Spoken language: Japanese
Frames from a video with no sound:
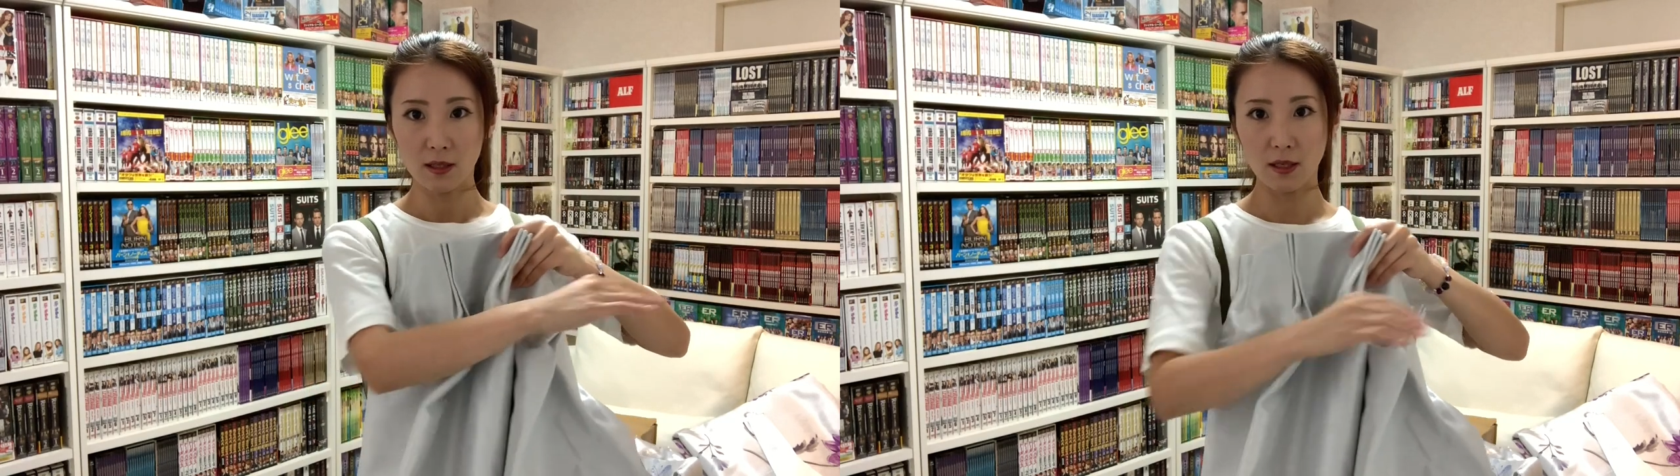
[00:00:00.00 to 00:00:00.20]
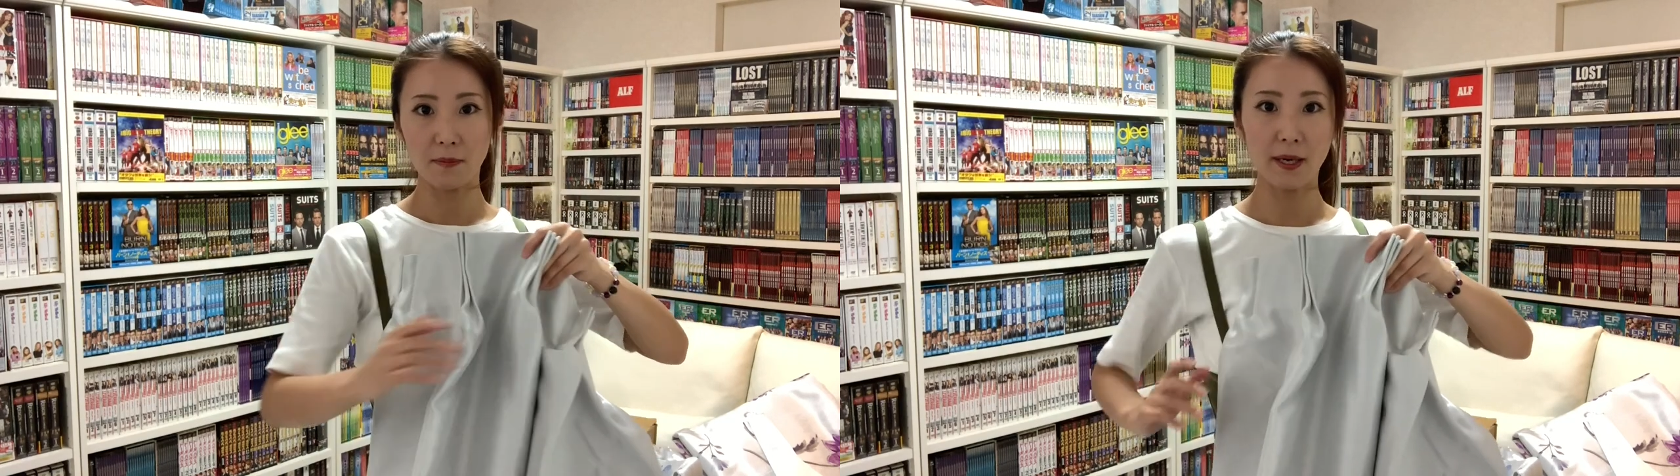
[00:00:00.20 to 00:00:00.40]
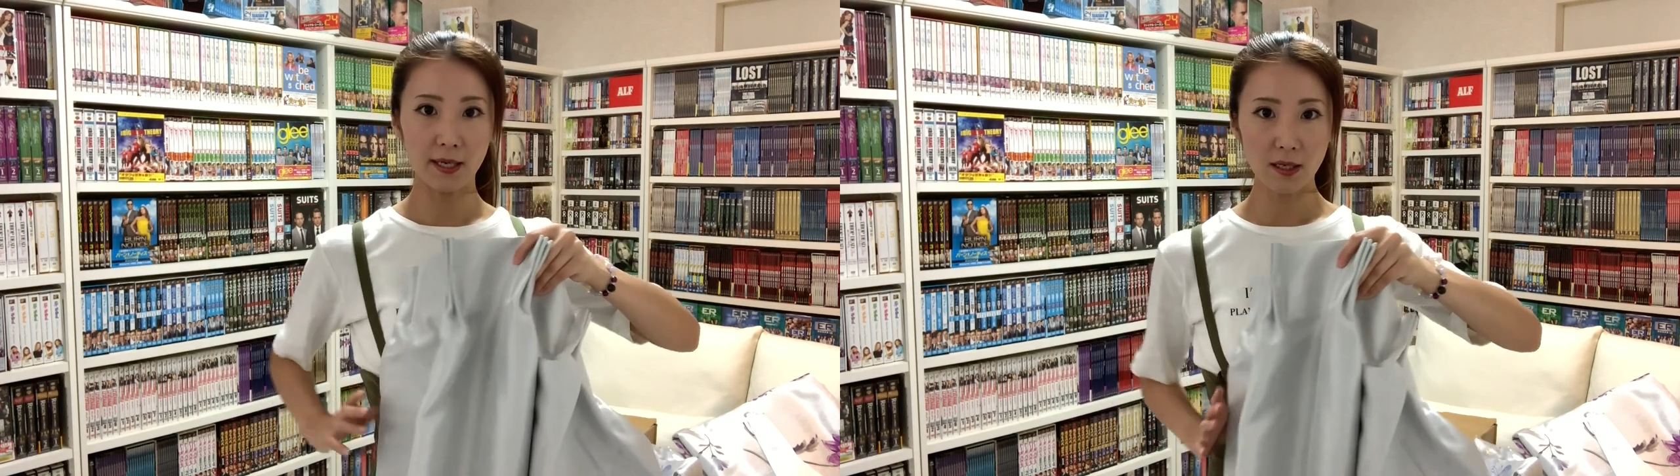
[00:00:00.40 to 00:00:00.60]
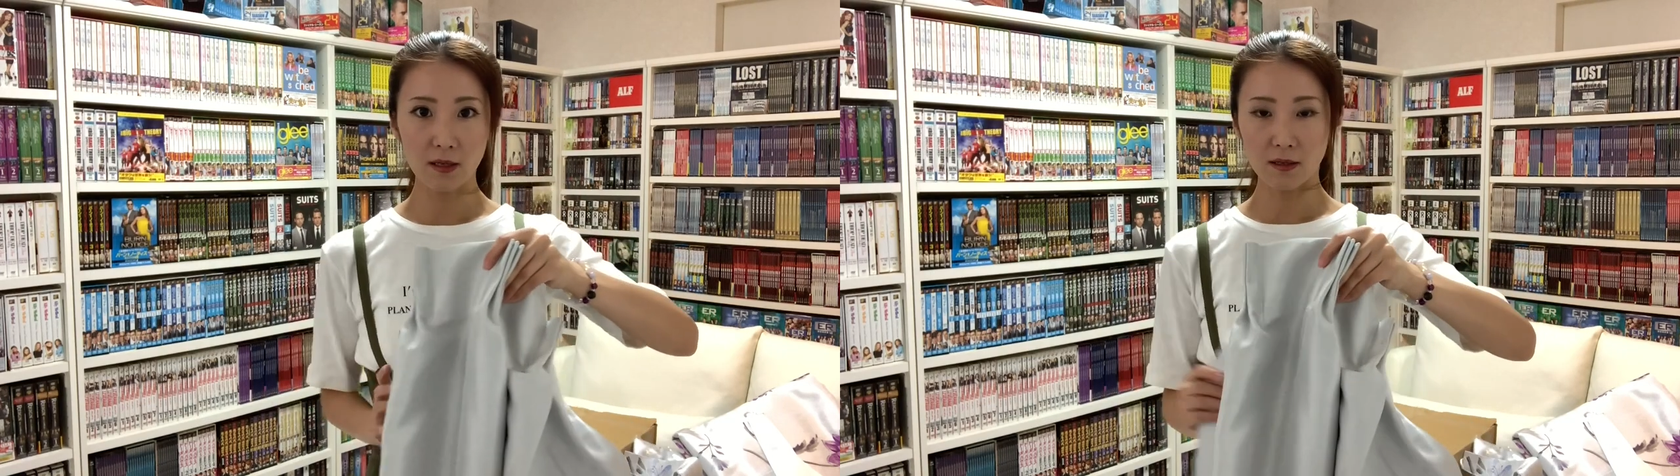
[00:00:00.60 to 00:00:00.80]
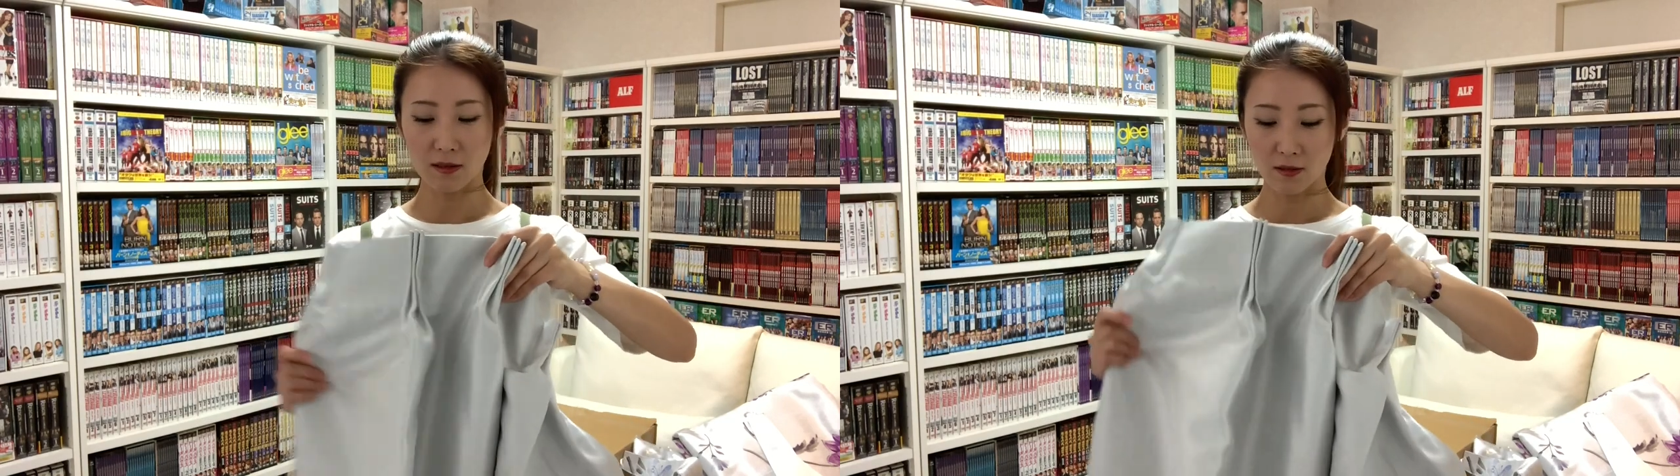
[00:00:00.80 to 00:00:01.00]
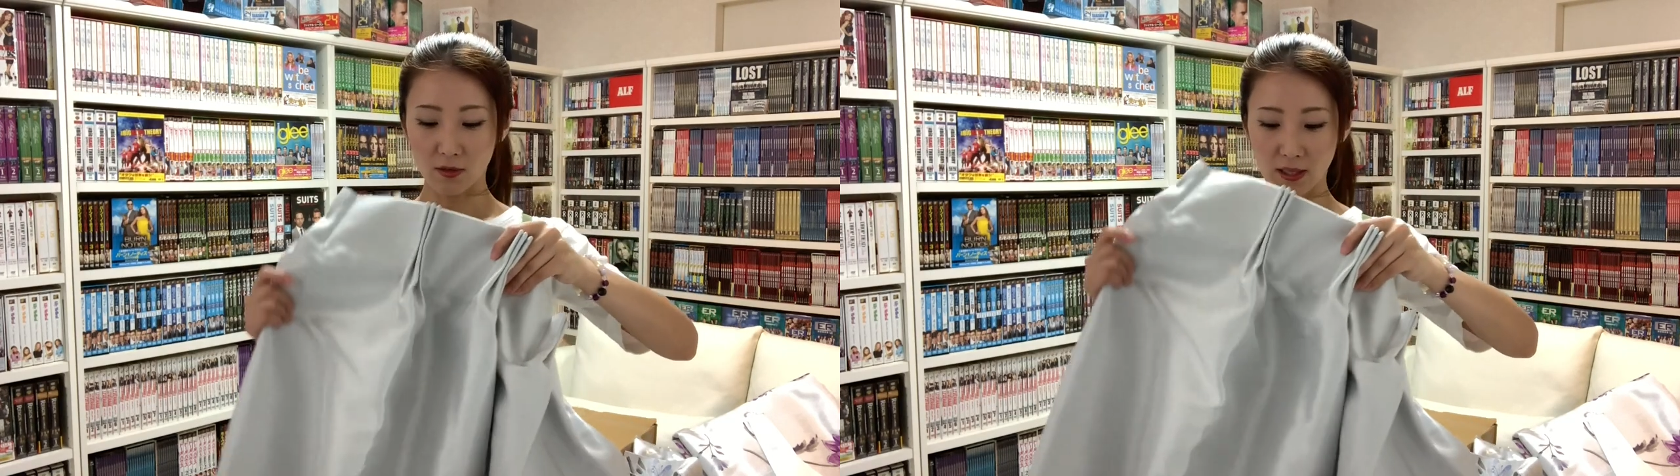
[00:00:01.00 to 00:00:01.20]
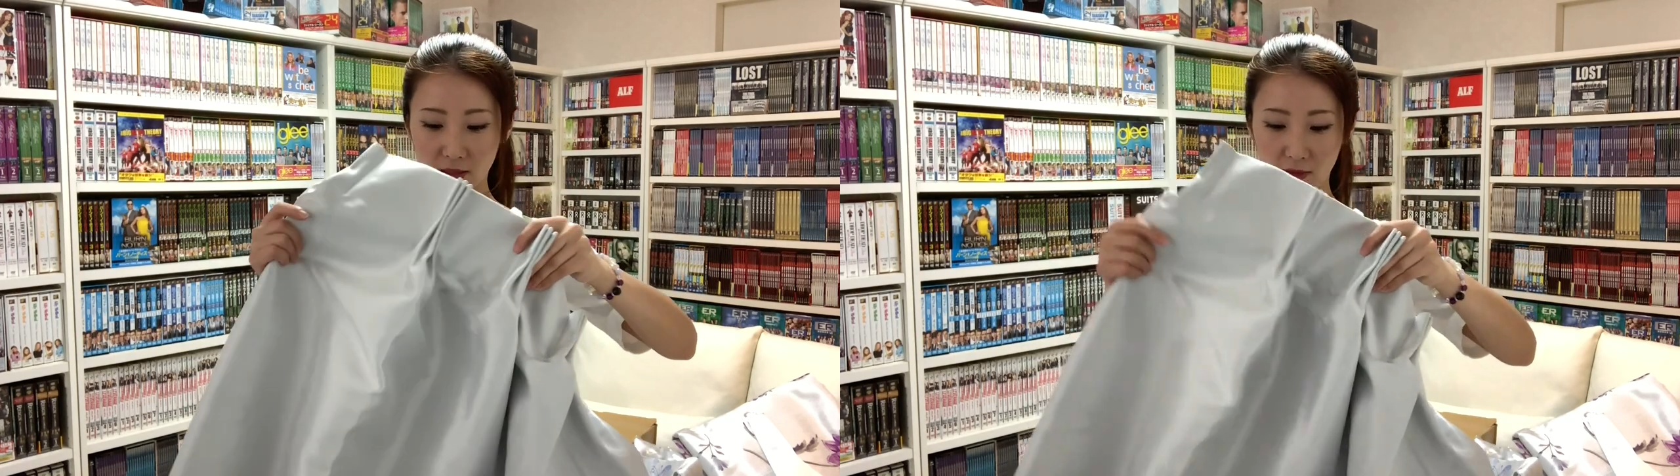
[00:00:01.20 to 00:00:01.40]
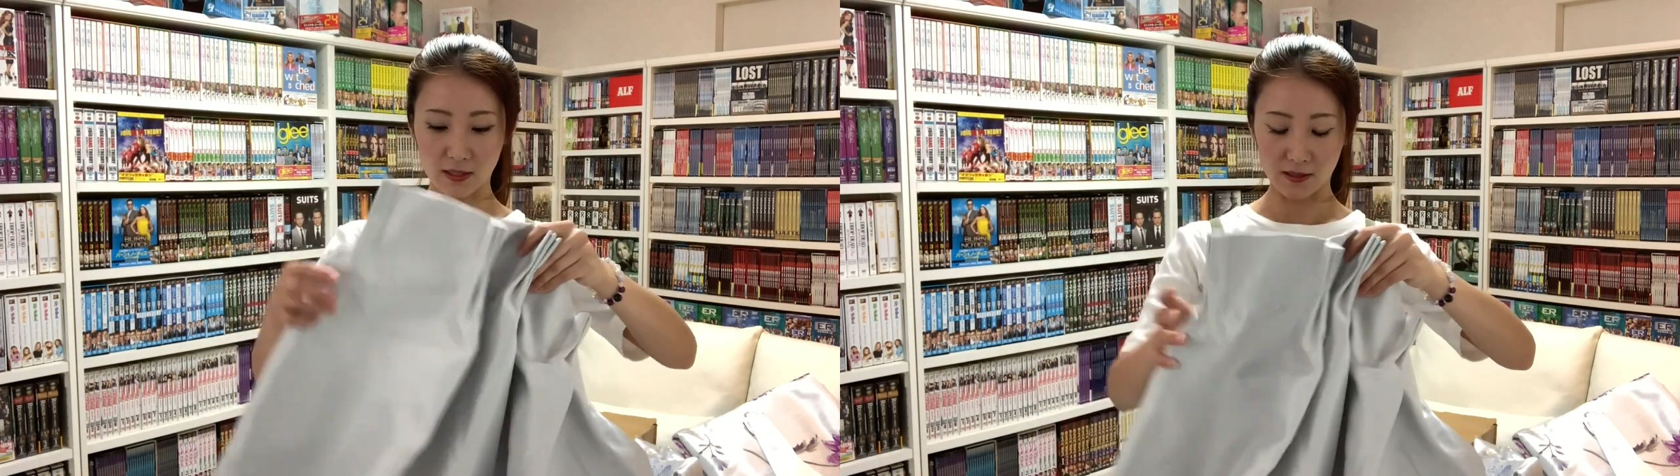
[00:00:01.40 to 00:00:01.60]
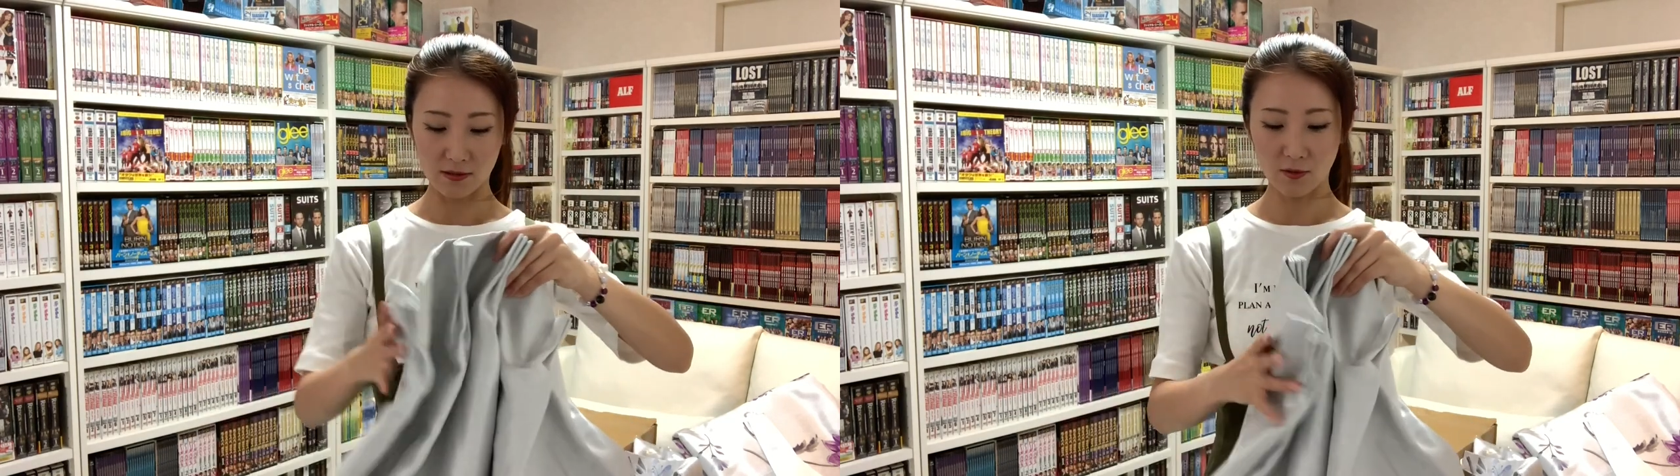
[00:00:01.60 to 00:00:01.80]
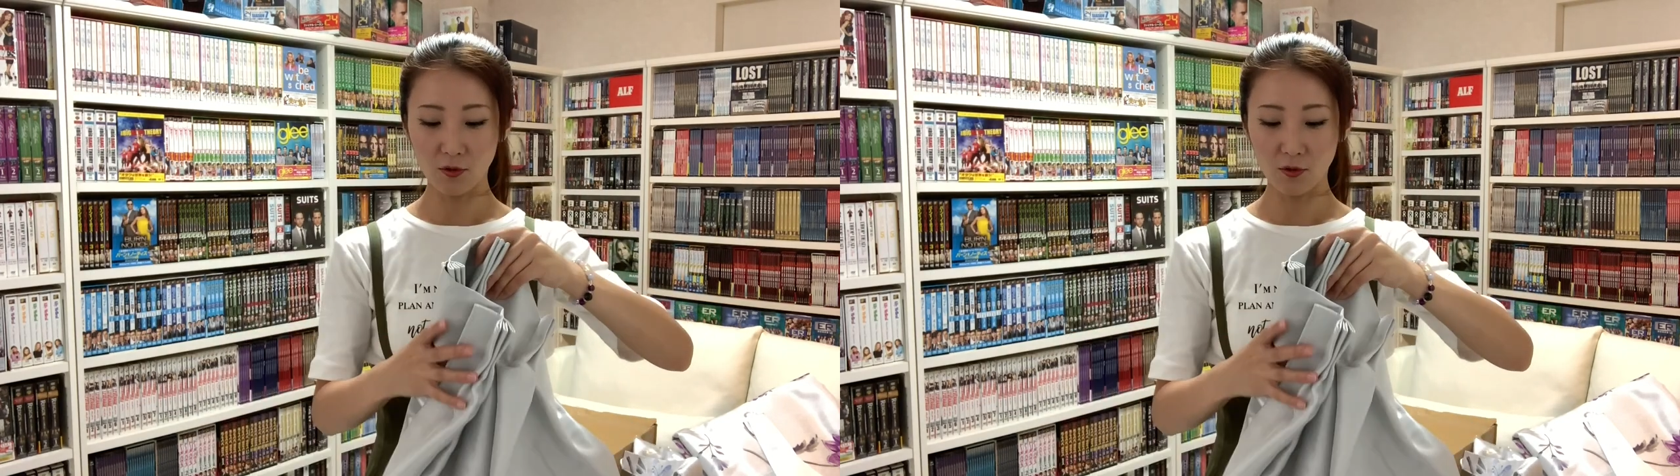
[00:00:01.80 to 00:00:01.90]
2倍とかいうやつ